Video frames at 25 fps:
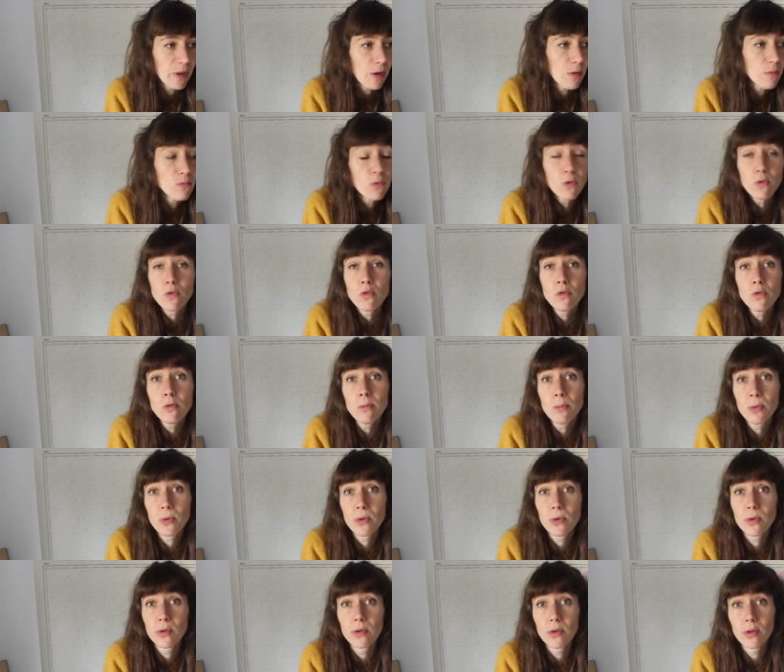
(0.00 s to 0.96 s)
mon
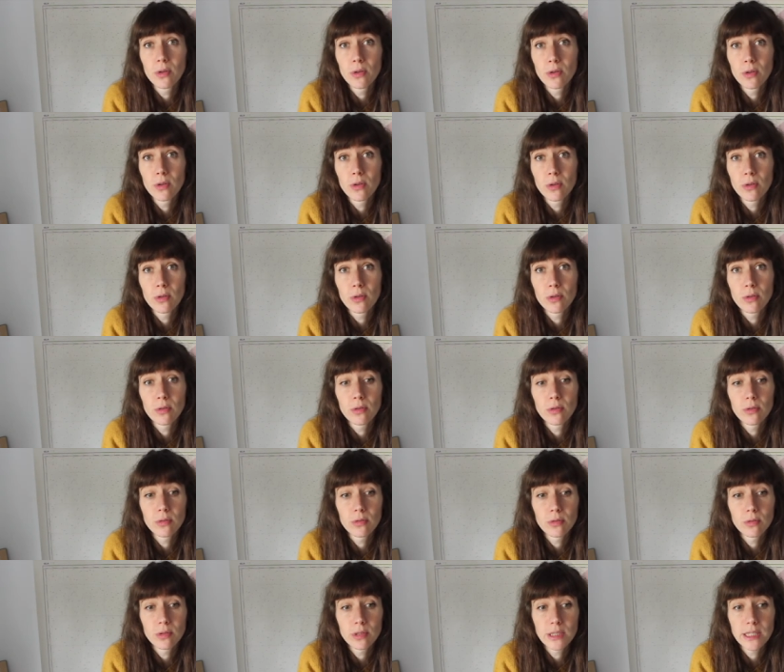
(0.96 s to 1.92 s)
couple
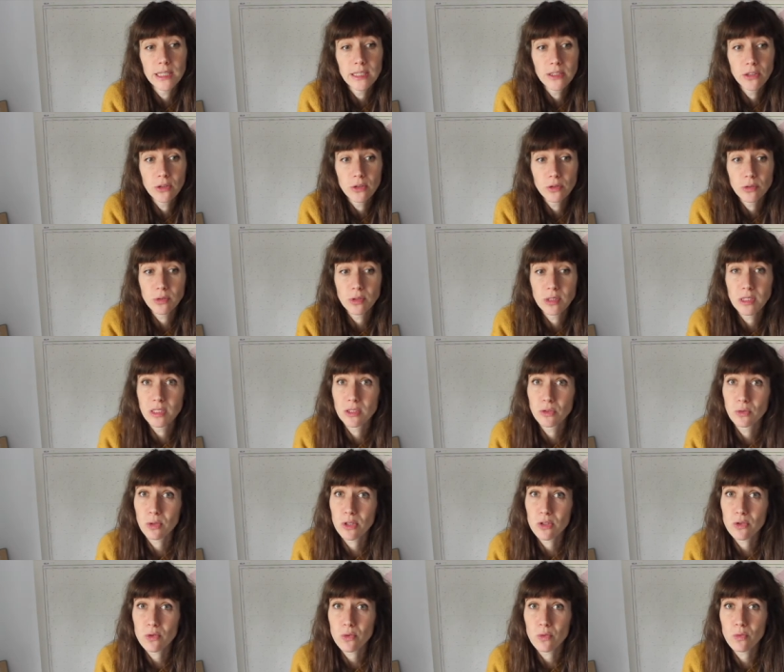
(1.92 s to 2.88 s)
est dans une
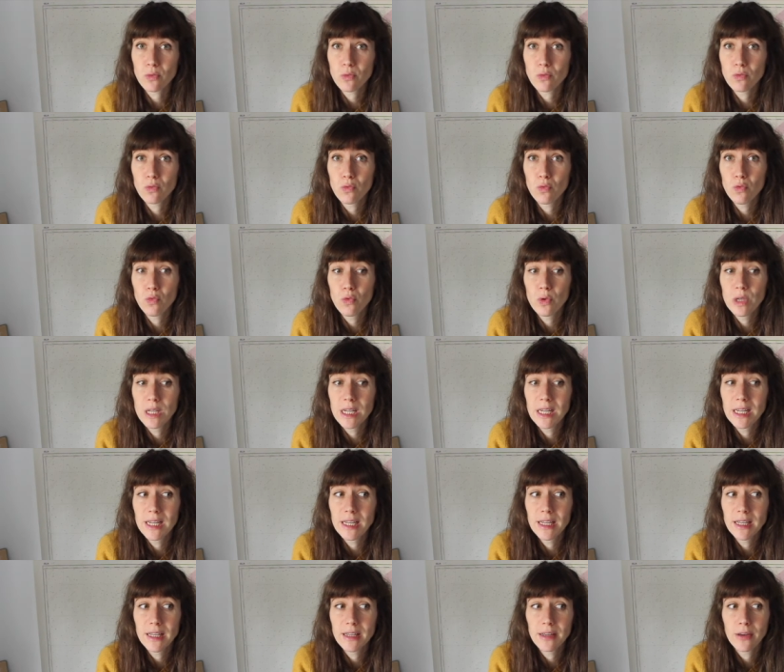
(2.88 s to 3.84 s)
situation où
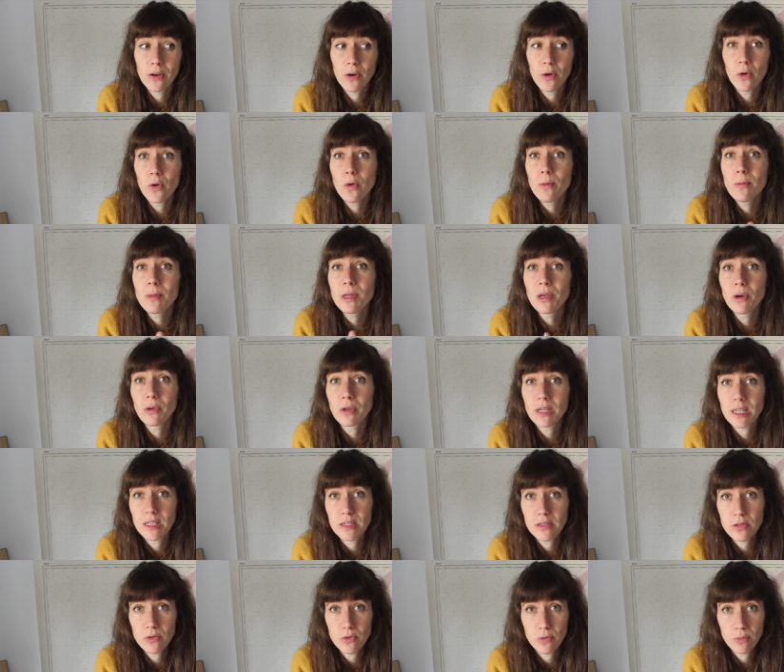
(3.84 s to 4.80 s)
il est remis en
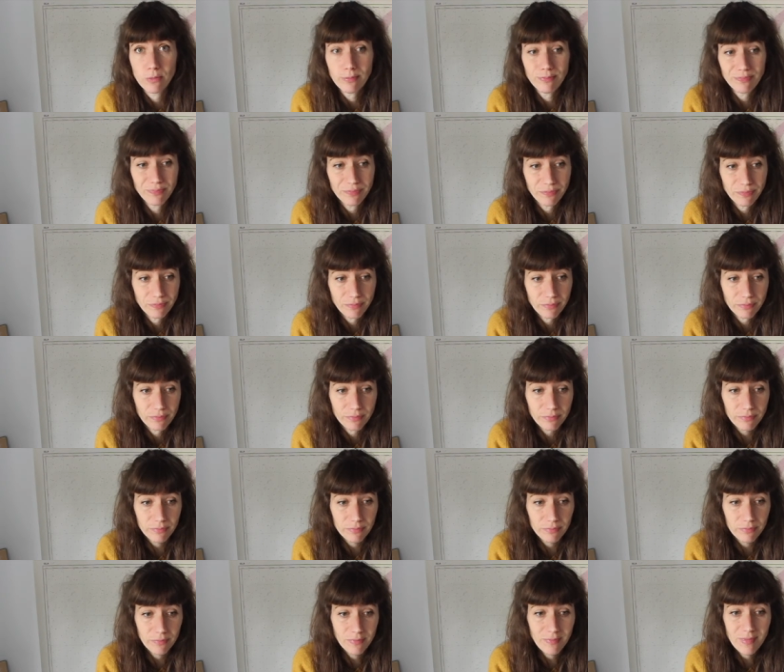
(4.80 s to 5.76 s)
question
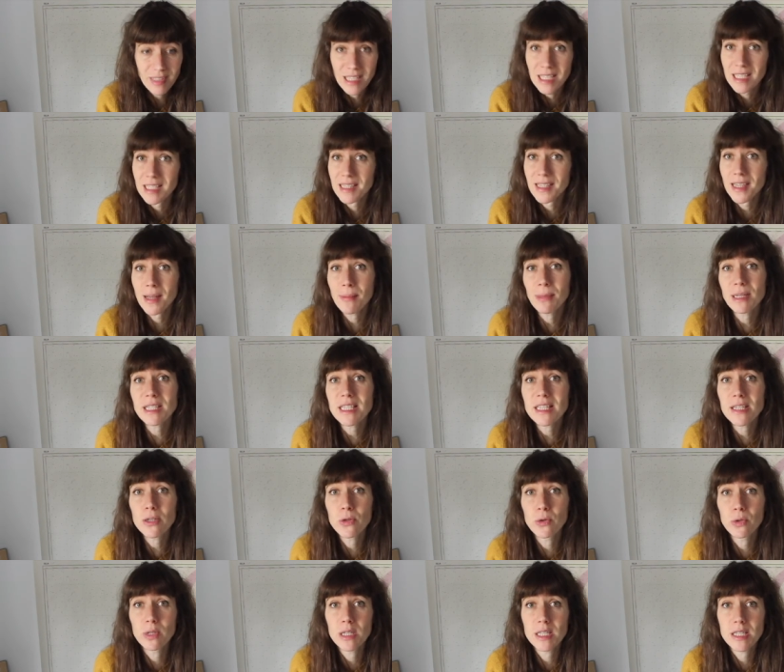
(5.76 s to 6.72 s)
ça
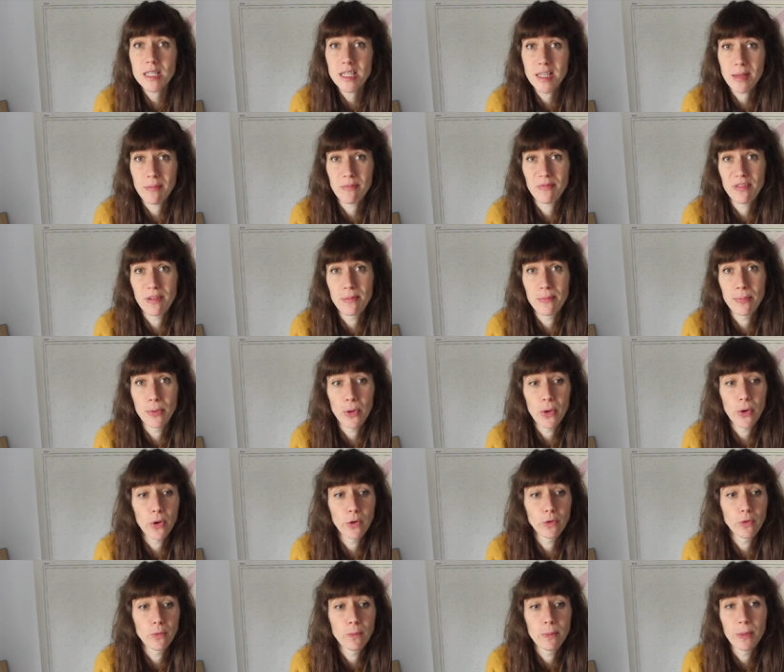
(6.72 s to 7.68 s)
m'insécurise, ça me fait
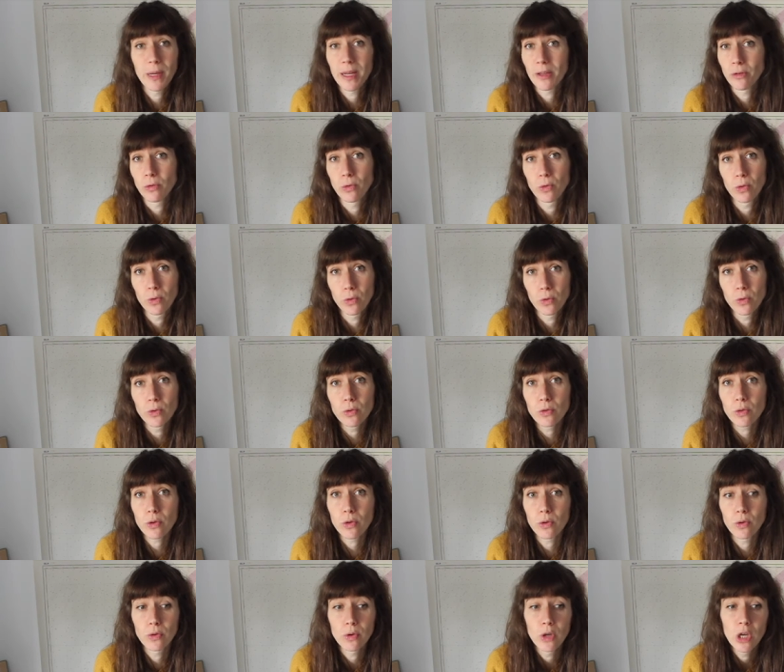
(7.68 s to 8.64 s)
peur de perdre
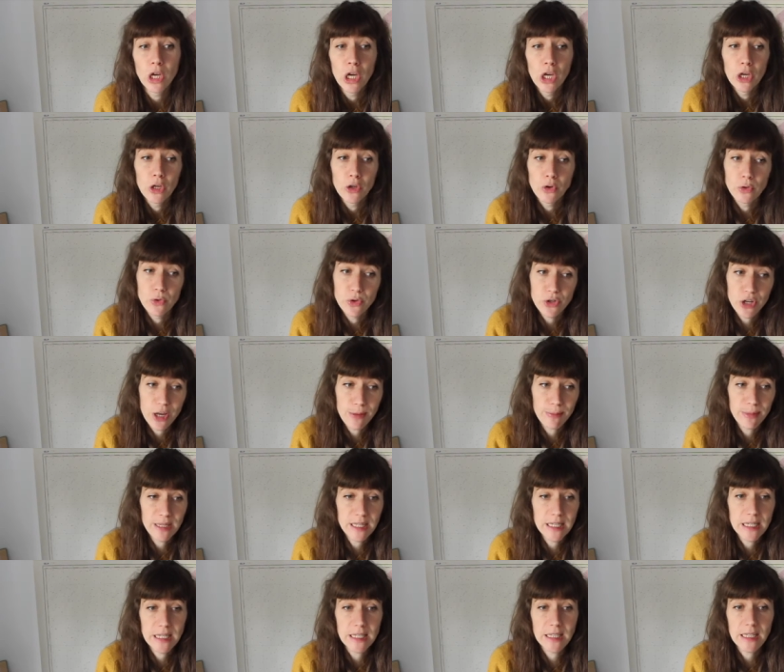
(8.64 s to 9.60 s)
l'autre que
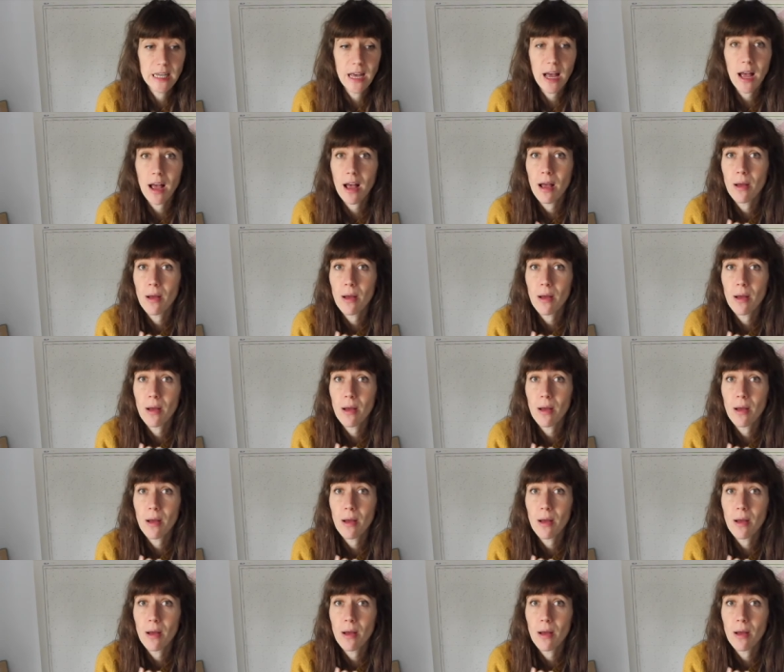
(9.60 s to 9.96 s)
j'aime, etc.